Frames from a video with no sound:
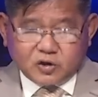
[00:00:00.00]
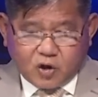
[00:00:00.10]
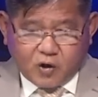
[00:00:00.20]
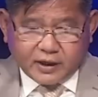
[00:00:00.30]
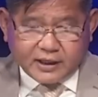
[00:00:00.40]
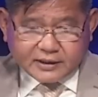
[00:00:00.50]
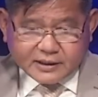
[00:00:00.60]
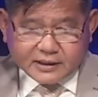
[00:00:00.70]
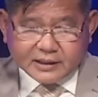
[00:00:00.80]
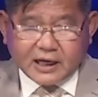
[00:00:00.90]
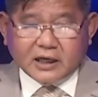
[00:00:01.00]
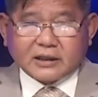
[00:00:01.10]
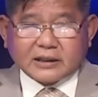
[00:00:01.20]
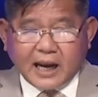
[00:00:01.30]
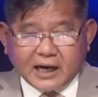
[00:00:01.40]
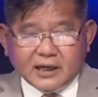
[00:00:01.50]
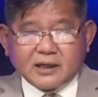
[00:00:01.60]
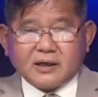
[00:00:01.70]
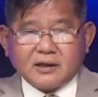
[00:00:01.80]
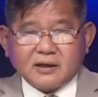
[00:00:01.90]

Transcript: cho nên chỉ cần thắng